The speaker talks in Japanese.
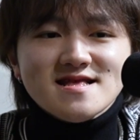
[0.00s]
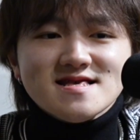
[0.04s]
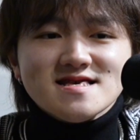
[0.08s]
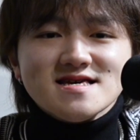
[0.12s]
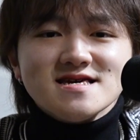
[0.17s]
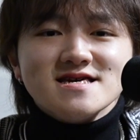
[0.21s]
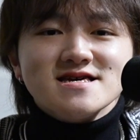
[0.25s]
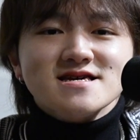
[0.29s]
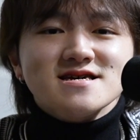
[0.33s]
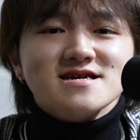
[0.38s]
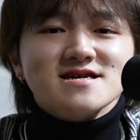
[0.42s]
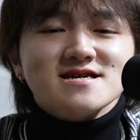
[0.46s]
ぜ
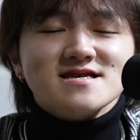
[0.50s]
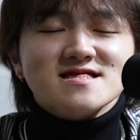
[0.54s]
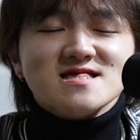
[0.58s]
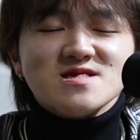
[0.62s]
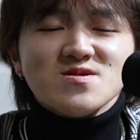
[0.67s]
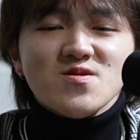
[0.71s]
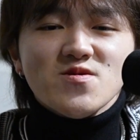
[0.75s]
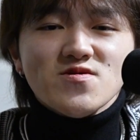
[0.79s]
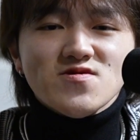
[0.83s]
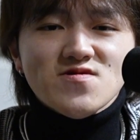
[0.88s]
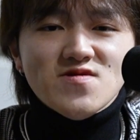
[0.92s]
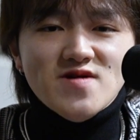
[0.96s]
ひ
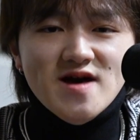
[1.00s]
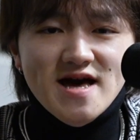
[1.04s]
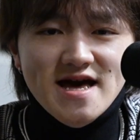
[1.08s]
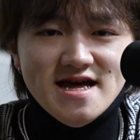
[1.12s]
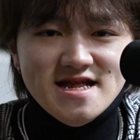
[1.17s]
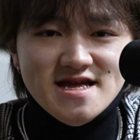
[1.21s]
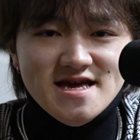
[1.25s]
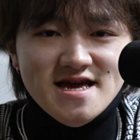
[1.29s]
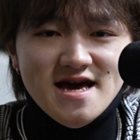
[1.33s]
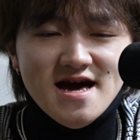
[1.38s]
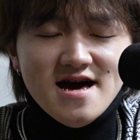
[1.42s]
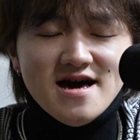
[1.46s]
仕事
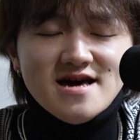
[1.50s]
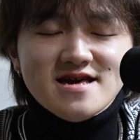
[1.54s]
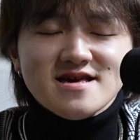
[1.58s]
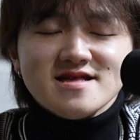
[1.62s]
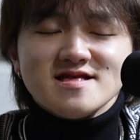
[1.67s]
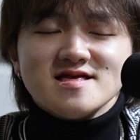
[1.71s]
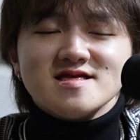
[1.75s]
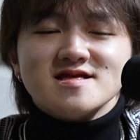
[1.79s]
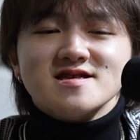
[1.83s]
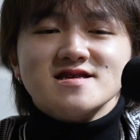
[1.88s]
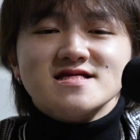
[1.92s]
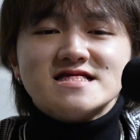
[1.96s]
帰りや
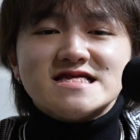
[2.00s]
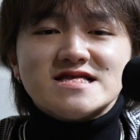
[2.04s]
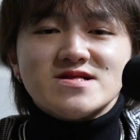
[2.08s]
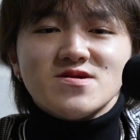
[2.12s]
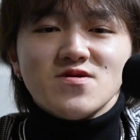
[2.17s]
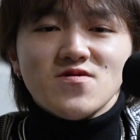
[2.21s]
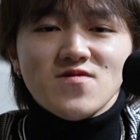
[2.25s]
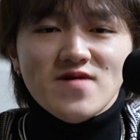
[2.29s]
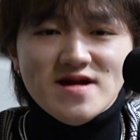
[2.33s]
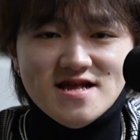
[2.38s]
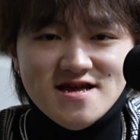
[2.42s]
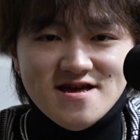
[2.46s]
一日
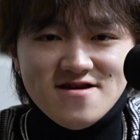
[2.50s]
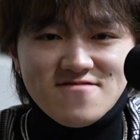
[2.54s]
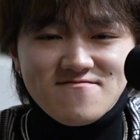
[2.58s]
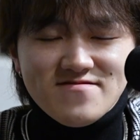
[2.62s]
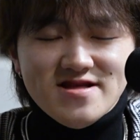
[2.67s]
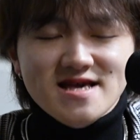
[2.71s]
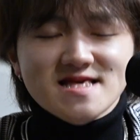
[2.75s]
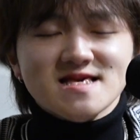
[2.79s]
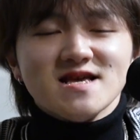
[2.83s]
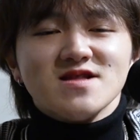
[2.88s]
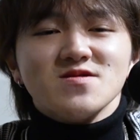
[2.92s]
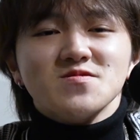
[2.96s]
の終わり
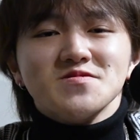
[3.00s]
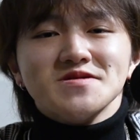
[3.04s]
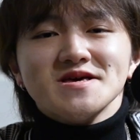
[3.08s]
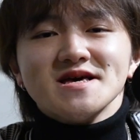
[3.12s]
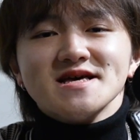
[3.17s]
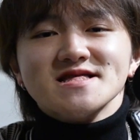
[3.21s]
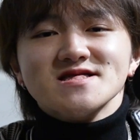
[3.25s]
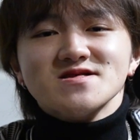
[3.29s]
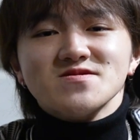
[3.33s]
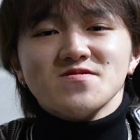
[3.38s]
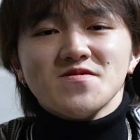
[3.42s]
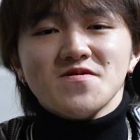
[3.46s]
皆さんの
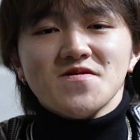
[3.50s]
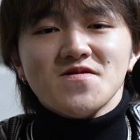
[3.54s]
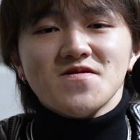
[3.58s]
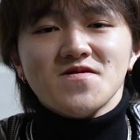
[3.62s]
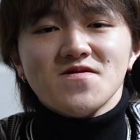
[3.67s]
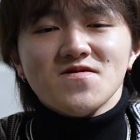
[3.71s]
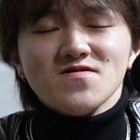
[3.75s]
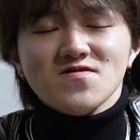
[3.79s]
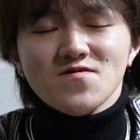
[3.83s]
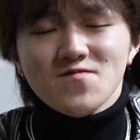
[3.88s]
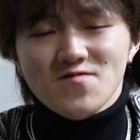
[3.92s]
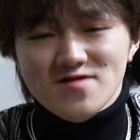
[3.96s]
癒しの
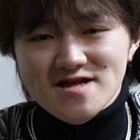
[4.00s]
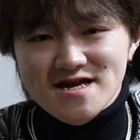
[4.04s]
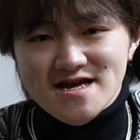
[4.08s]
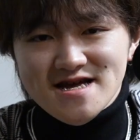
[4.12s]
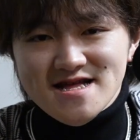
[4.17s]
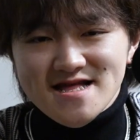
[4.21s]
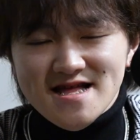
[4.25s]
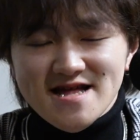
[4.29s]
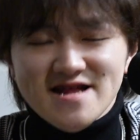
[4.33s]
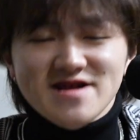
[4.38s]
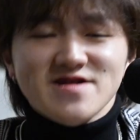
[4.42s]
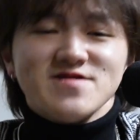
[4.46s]
お供に
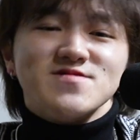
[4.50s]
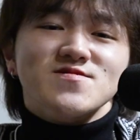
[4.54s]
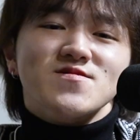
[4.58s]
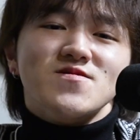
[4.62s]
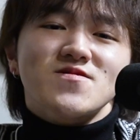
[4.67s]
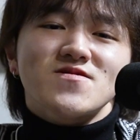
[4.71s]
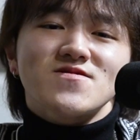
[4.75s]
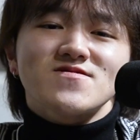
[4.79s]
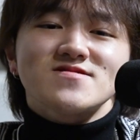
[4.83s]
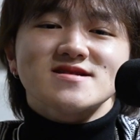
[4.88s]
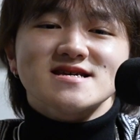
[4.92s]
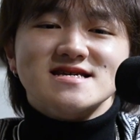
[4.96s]
なれる
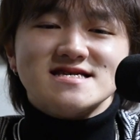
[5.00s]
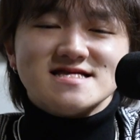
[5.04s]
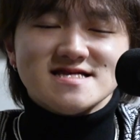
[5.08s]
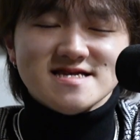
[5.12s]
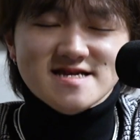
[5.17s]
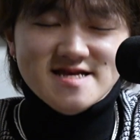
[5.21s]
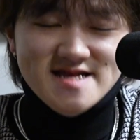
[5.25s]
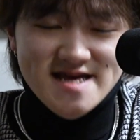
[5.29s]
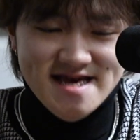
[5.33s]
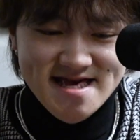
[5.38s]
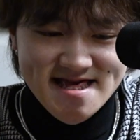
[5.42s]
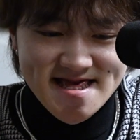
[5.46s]
と嬉
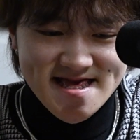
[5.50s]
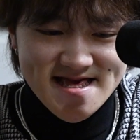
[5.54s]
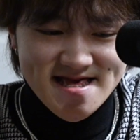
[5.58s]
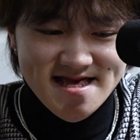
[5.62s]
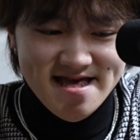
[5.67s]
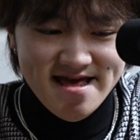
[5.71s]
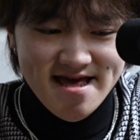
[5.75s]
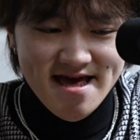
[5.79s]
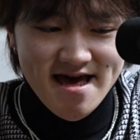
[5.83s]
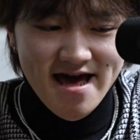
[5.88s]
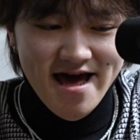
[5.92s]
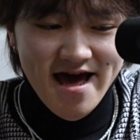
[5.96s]
しいです
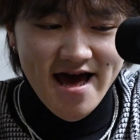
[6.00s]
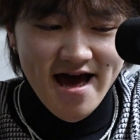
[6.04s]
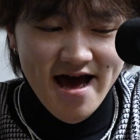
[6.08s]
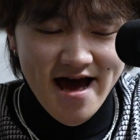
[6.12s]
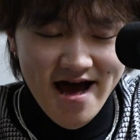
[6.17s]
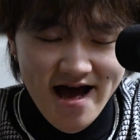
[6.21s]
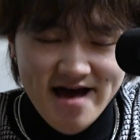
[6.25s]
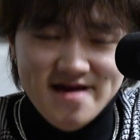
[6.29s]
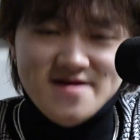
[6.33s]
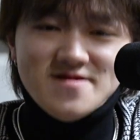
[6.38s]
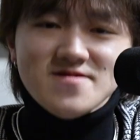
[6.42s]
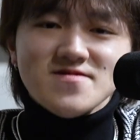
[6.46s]

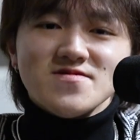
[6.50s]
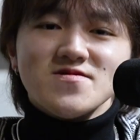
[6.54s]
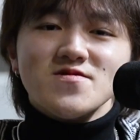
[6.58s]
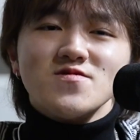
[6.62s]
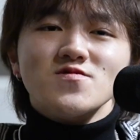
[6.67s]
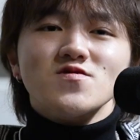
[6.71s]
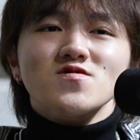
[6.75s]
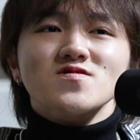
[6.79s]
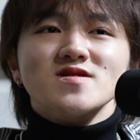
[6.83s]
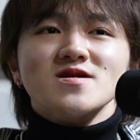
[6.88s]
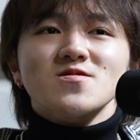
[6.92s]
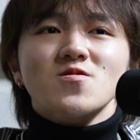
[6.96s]
はいという
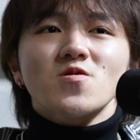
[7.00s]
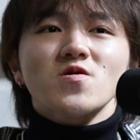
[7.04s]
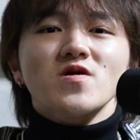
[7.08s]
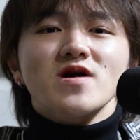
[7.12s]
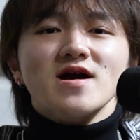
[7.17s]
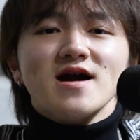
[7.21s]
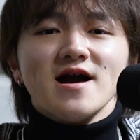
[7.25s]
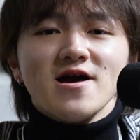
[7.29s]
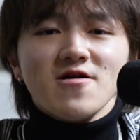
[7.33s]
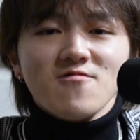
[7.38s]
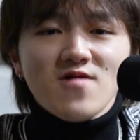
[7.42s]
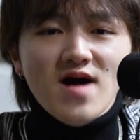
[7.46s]
ことで今
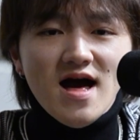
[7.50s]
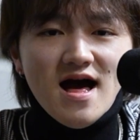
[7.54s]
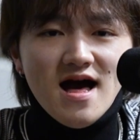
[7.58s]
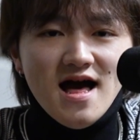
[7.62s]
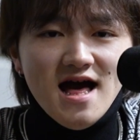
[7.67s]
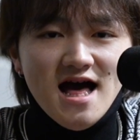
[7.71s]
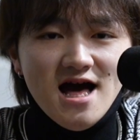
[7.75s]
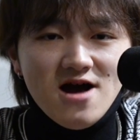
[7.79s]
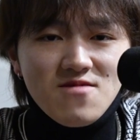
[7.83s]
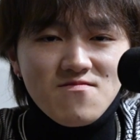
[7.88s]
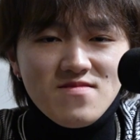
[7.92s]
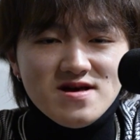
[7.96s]
回は、
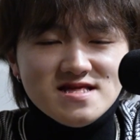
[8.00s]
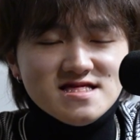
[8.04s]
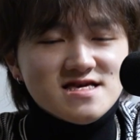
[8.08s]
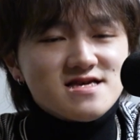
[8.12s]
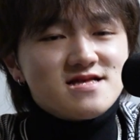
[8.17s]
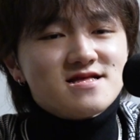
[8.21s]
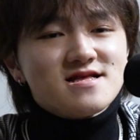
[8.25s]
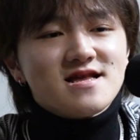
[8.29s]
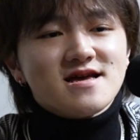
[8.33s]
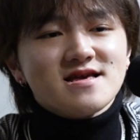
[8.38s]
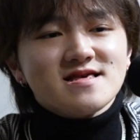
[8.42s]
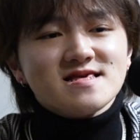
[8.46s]
まあ、
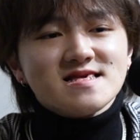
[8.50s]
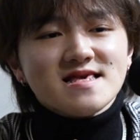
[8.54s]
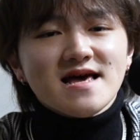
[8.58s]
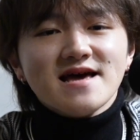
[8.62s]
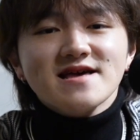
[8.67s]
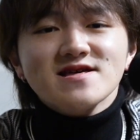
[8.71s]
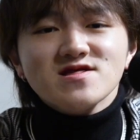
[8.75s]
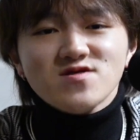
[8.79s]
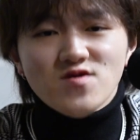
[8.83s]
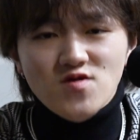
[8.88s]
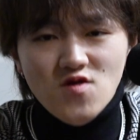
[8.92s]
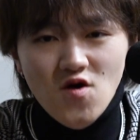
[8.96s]
新年
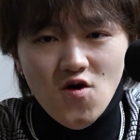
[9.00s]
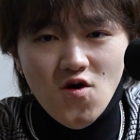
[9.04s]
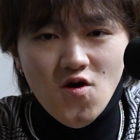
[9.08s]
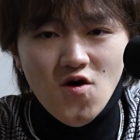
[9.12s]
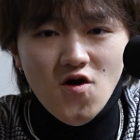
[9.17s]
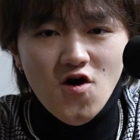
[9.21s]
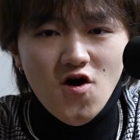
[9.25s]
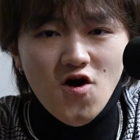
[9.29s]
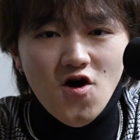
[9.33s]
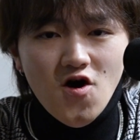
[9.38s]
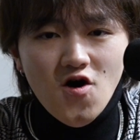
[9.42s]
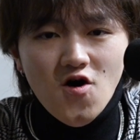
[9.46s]
最初の
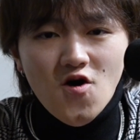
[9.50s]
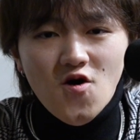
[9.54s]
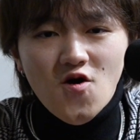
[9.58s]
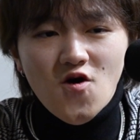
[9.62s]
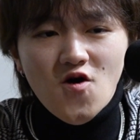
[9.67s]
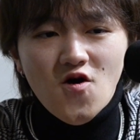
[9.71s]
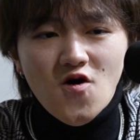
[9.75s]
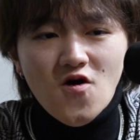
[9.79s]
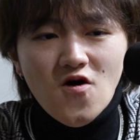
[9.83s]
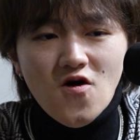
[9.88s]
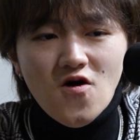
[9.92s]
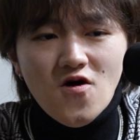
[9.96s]

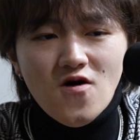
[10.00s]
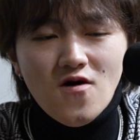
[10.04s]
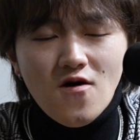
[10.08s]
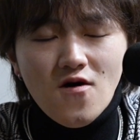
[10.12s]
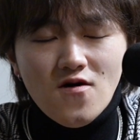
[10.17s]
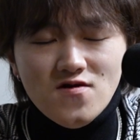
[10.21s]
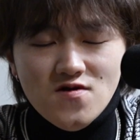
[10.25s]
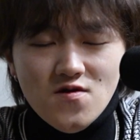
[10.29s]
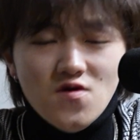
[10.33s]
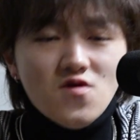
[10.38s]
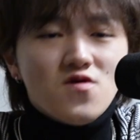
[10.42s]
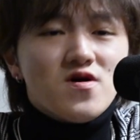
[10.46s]

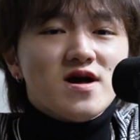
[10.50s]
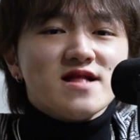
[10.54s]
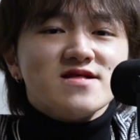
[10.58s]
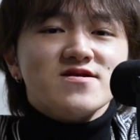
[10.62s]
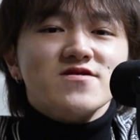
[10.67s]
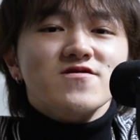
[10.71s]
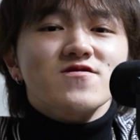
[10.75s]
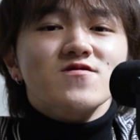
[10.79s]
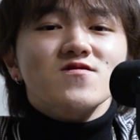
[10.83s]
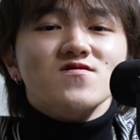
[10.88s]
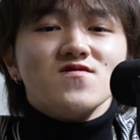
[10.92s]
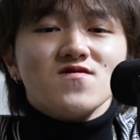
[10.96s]
動画と
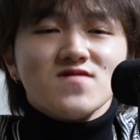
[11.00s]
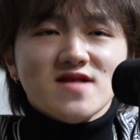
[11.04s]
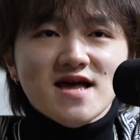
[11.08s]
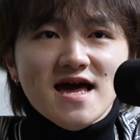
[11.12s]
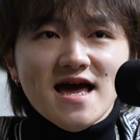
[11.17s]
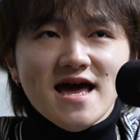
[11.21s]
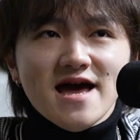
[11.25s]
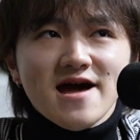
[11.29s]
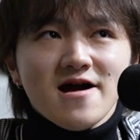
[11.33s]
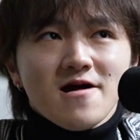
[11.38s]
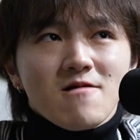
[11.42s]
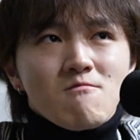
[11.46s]
いうこと
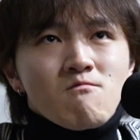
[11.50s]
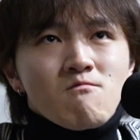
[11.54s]
で、